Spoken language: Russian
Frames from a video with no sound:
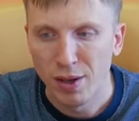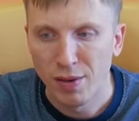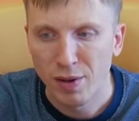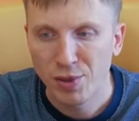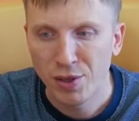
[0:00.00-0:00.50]

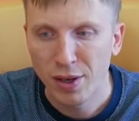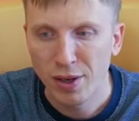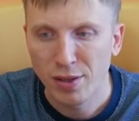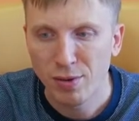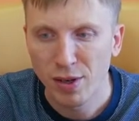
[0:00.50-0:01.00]
Э, вообще,
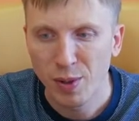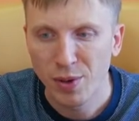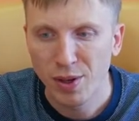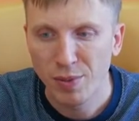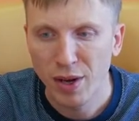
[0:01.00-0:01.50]
насколько я
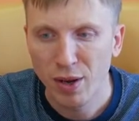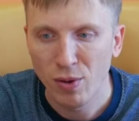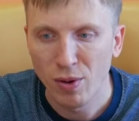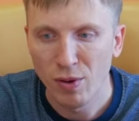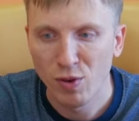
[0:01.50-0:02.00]

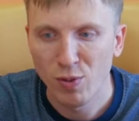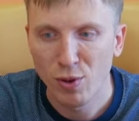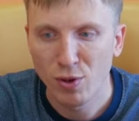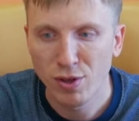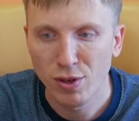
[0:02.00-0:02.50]
понимаю, вот
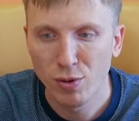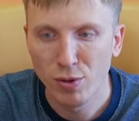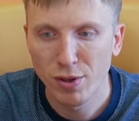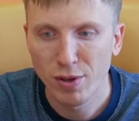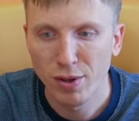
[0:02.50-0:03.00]
прошлый
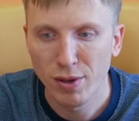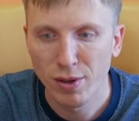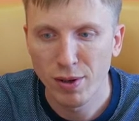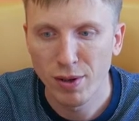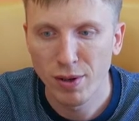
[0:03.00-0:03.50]
год
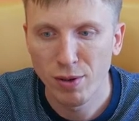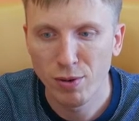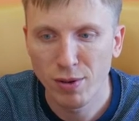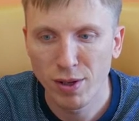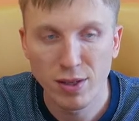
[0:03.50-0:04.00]
э,
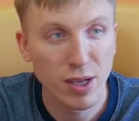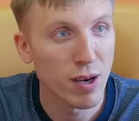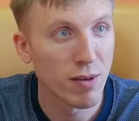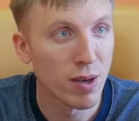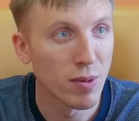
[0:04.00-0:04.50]
город
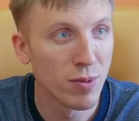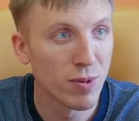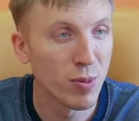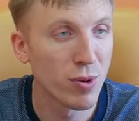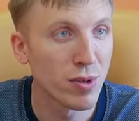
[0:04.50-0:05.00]
Назарова
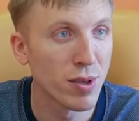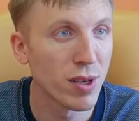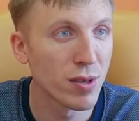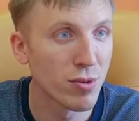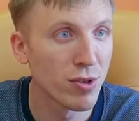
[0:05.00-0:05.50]
не просто
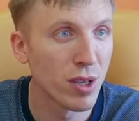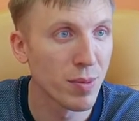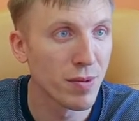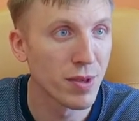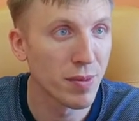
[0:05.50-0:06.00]
так звучал
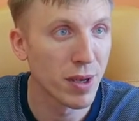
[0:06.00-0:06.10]
по всем